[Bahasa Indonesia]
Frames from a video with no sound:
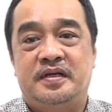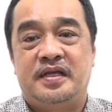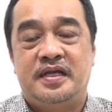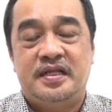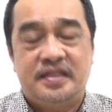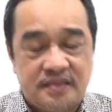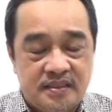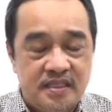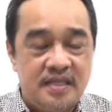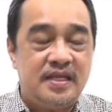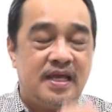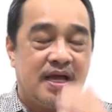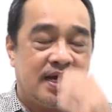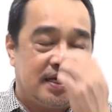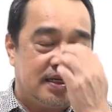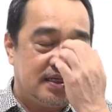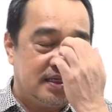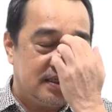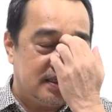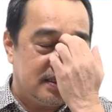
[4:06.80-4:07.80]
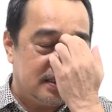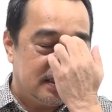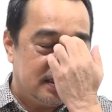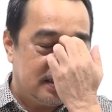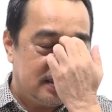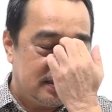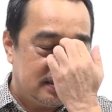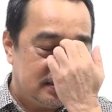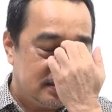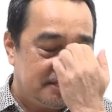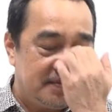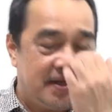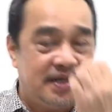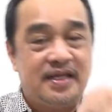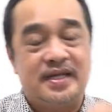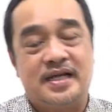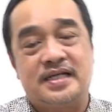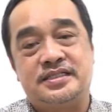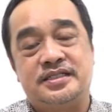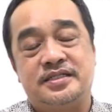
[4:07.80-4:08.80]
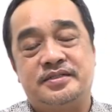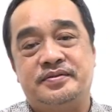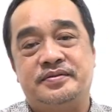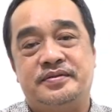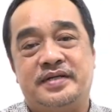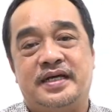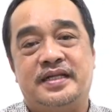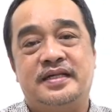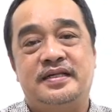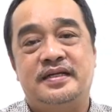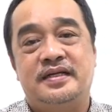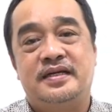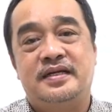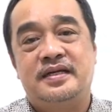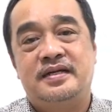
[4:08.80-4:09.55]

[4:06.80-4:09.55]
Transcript: Intinya, cuman yang kasih Tuhan,